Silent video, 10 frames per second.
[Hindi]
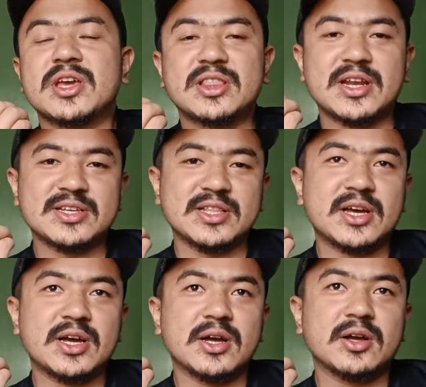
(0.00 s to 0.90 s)
कितना
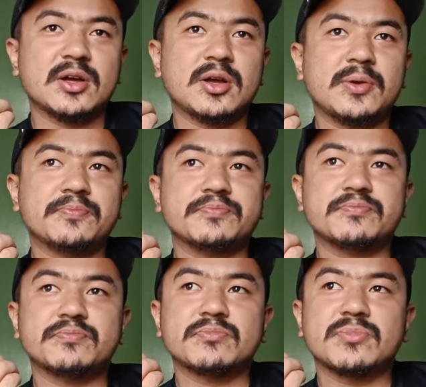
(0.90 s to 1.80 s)
ज़्यादा um,
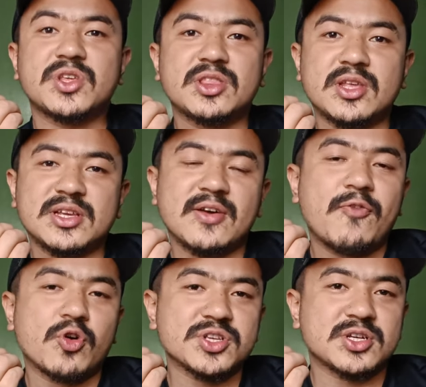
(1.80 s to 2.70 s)
कितना ज़्यादा
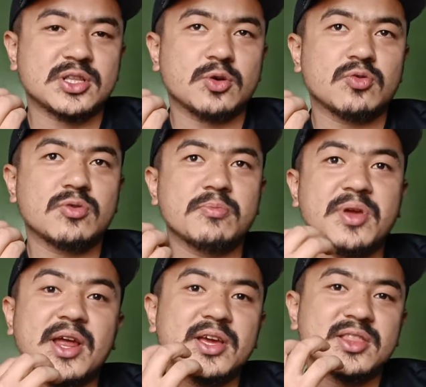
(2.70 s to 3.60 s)
फोकस करता हूँ
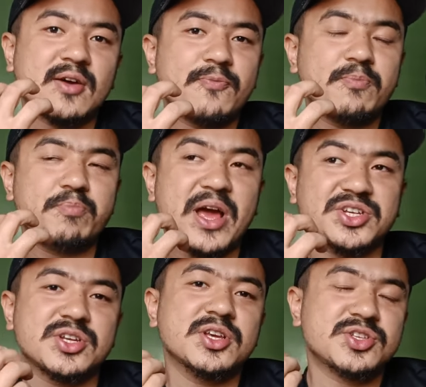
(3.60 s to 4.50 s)
मेरा कितना
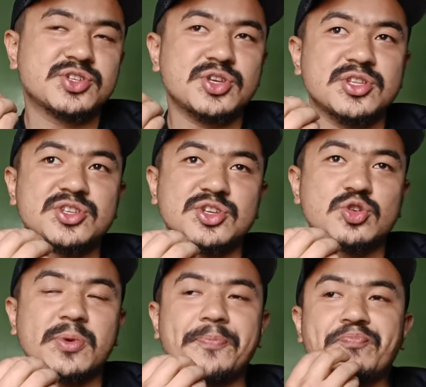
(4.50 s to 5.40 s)
पैशन है इस चीज इन
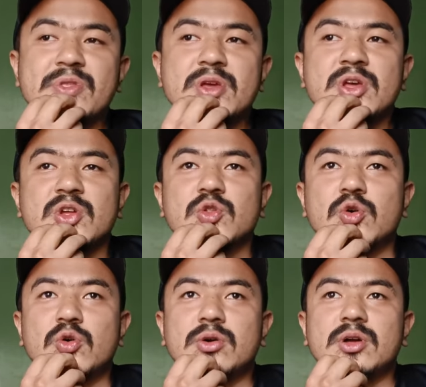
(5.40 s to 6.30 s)
चीज़ों में
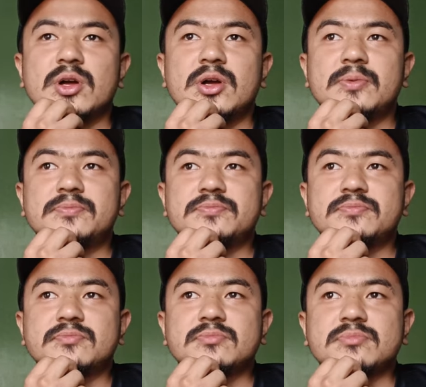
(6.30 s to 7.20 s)
तो आ,
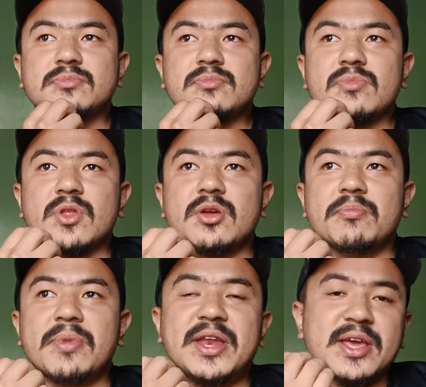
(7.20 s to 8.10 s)

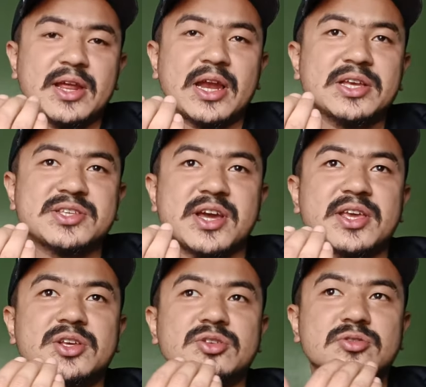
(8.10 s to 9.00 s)
मैंने ये रियलाइज़ किया
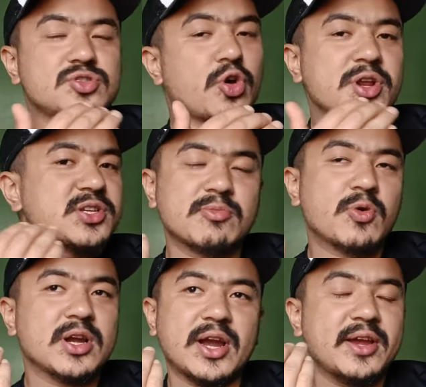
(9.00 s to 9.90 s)
कि स्टोरी इज़ नंबर
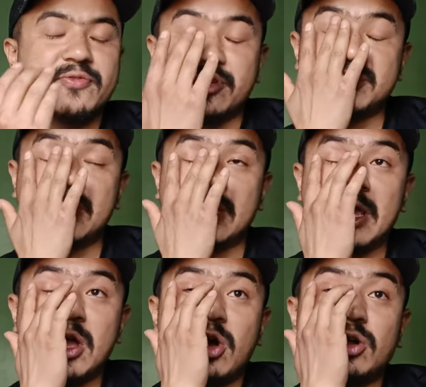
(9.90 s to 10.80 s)
वन राइट फर्स्ट थिंग
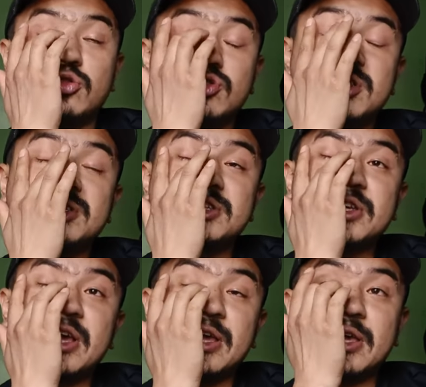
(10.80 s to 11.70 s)
और दूसरी
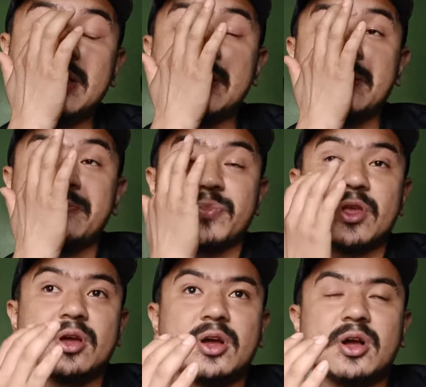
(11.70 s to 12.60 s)
चीज़ ये है कि
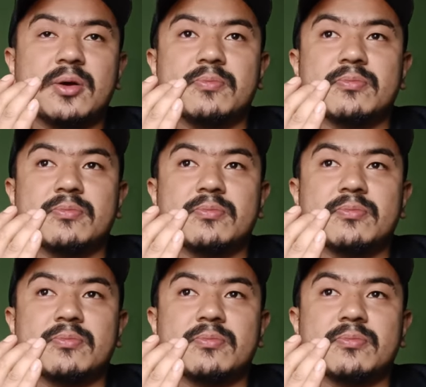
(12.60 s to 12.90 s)
आ,